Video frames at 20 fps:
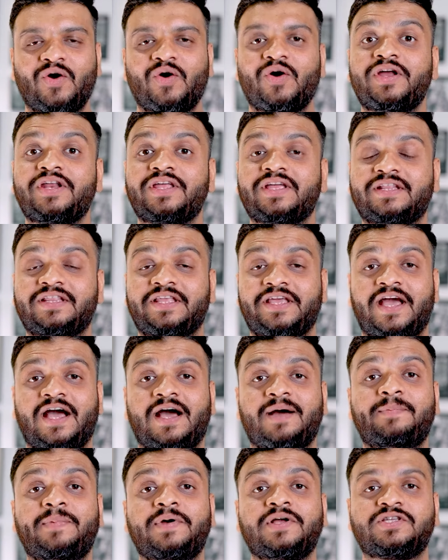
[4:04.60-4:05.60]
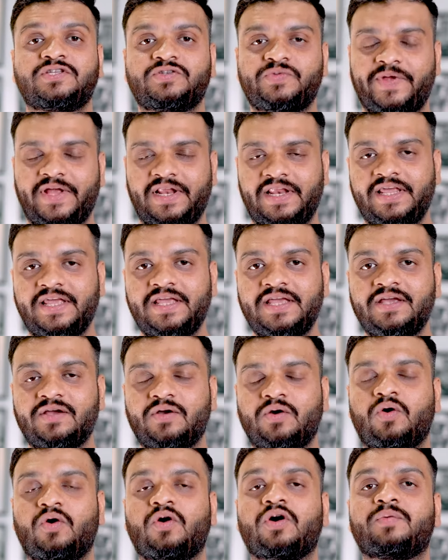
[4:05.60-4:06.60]
और यदि आप
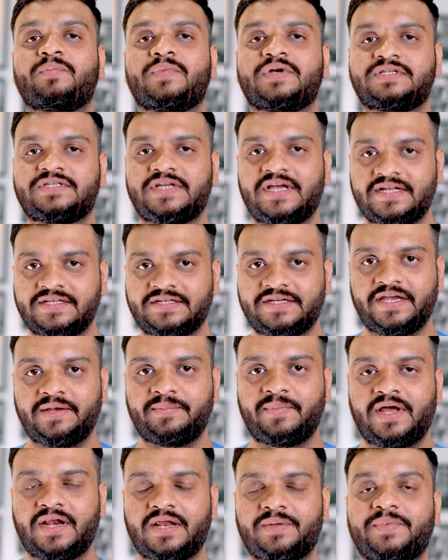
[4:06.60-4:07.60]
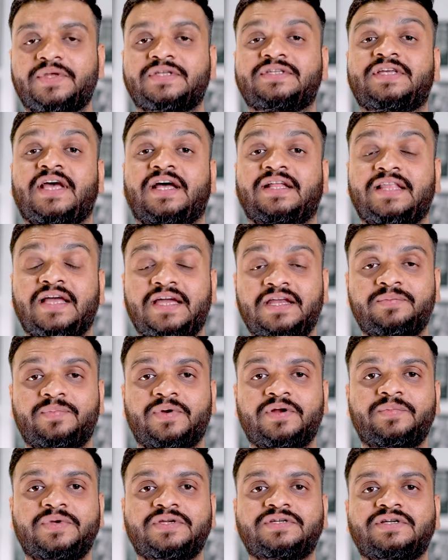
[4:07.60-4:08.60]
स्वेलिंग और मसाज के बारे में ज़्यादा
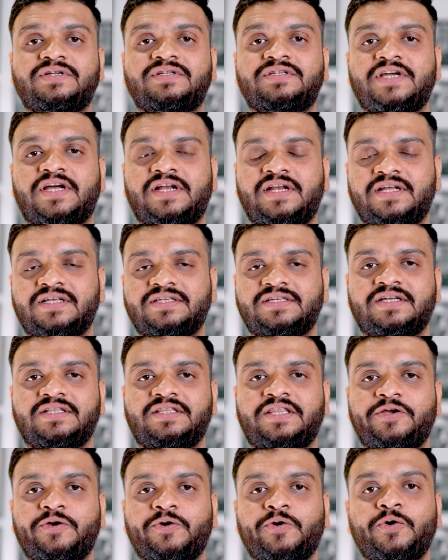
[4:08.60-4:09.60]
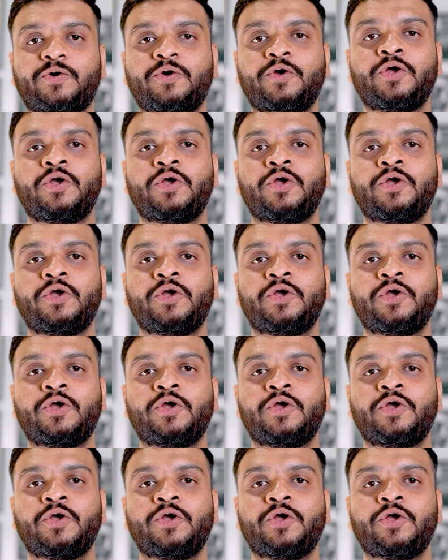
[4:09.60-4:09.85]
इन्फॉर्मेशन जानना चाहते हो